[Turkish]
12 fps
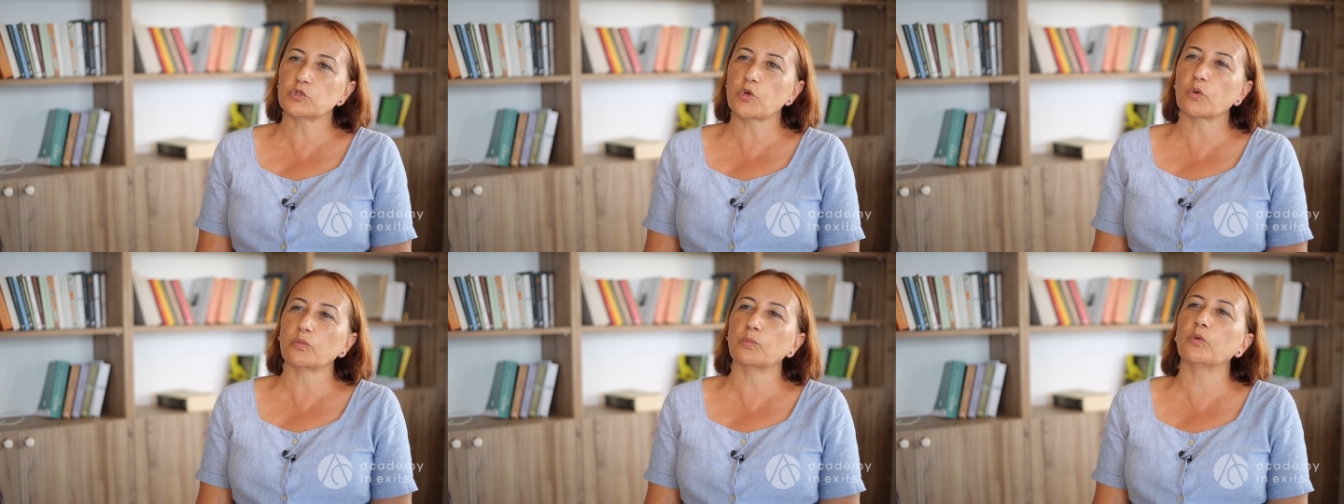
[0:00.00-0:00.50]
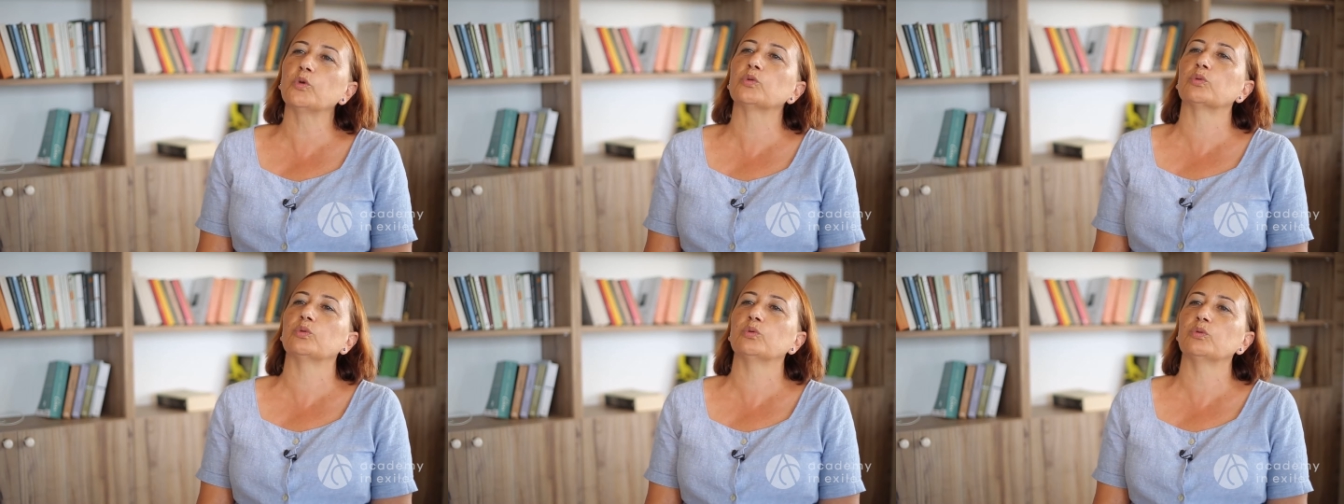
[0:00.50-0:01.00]
Çok
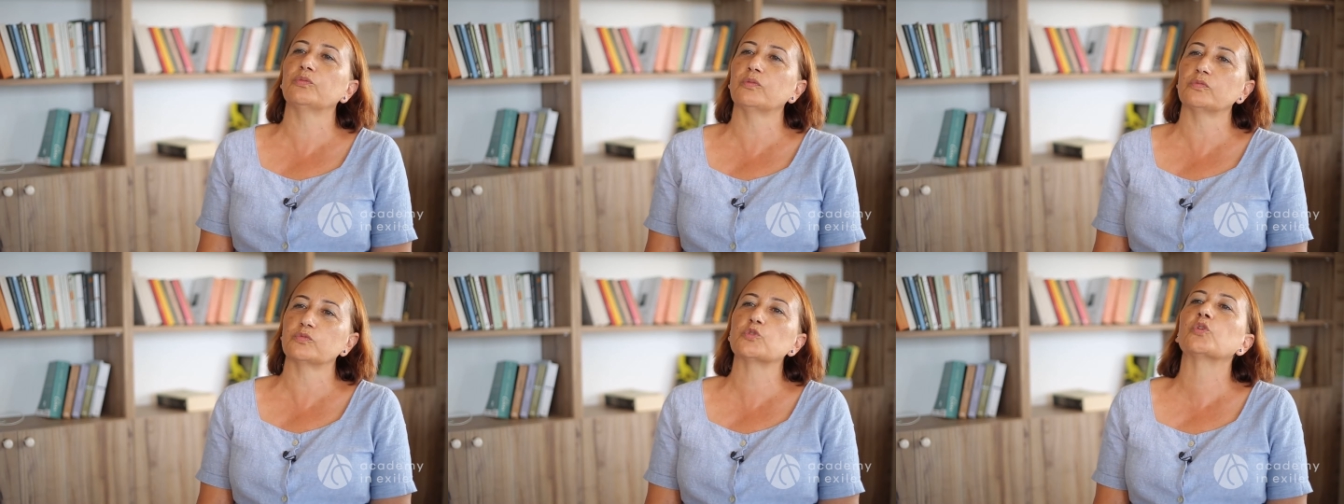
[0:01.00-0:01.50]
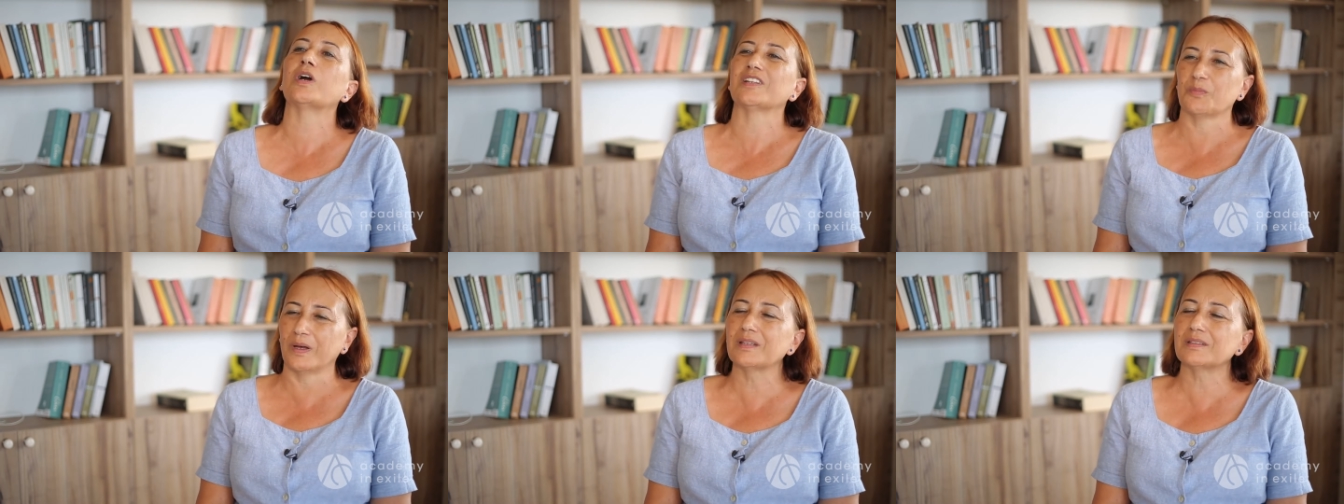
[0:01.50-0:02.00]
boyutlu, çok
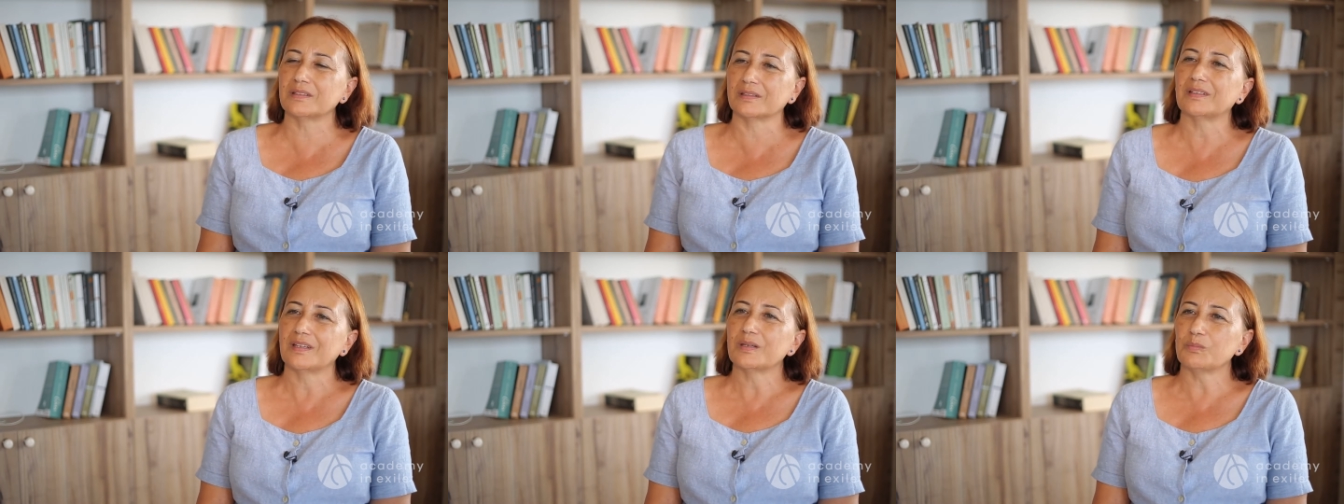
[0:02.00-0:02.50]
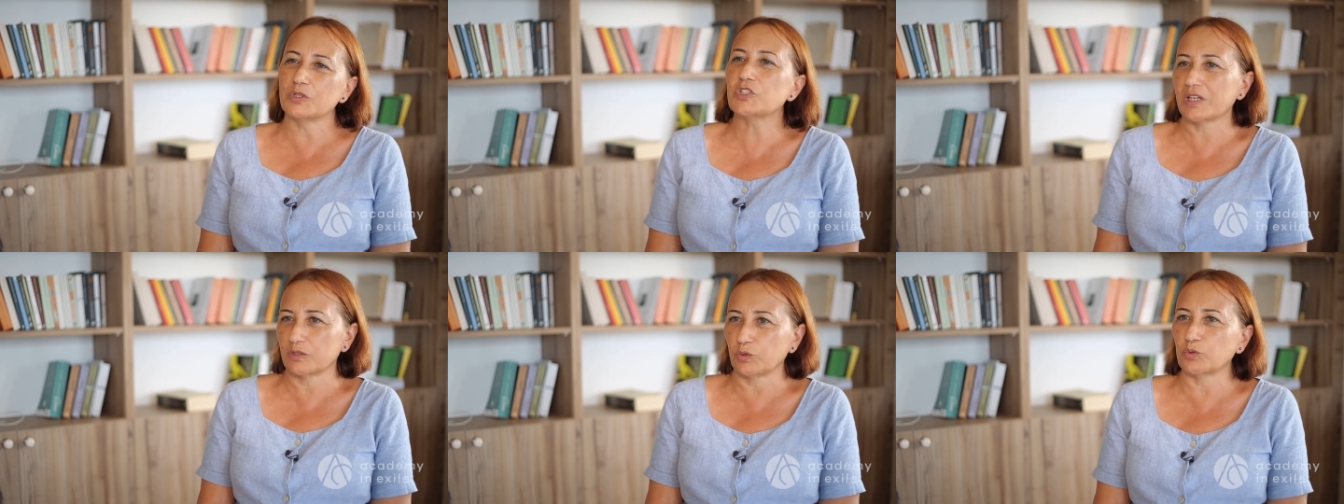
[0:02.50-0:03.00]
katmanlı bir
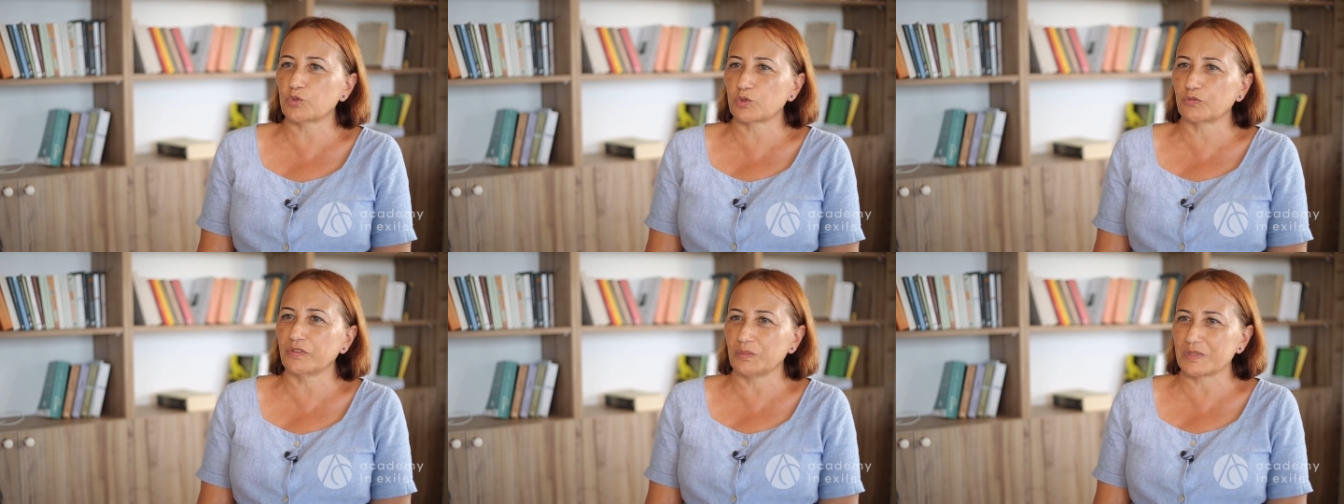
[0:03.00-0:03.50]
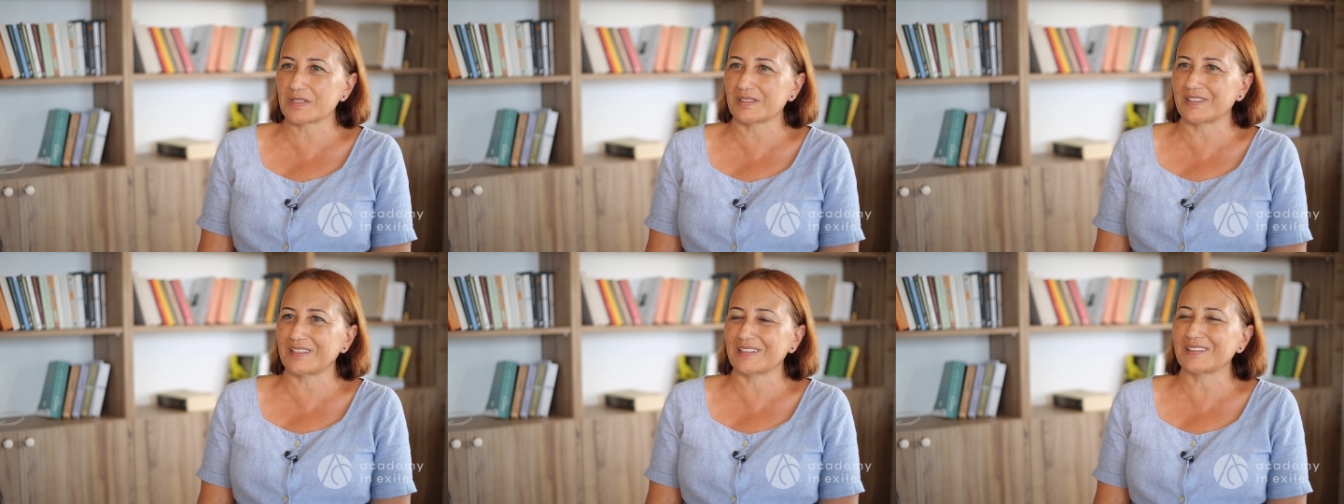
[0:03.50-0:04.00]
şeye dönüştü feminist
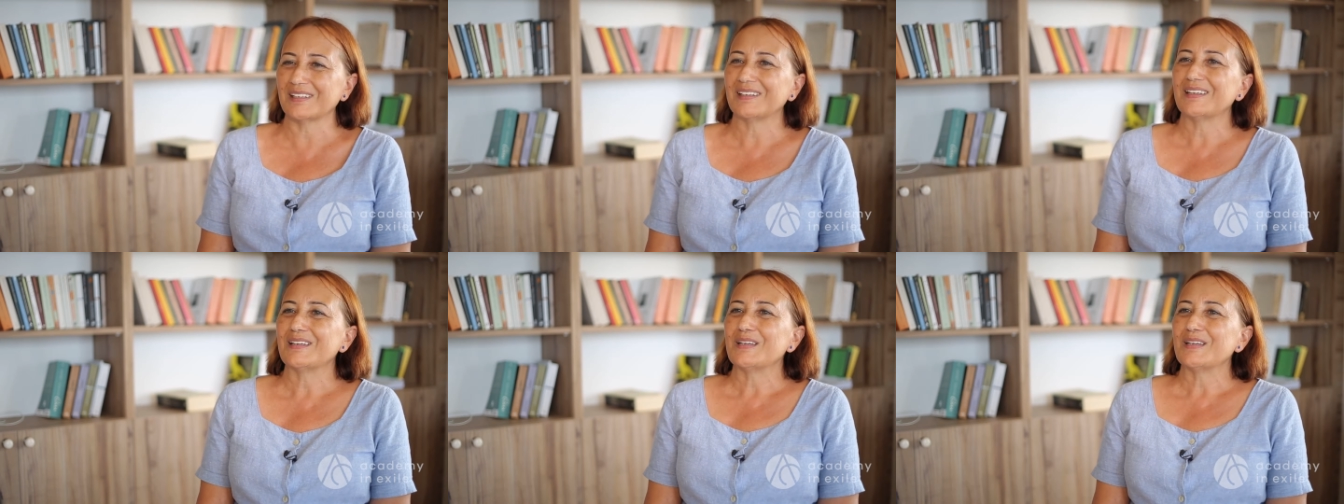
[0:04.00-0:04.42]
hareket. Hı.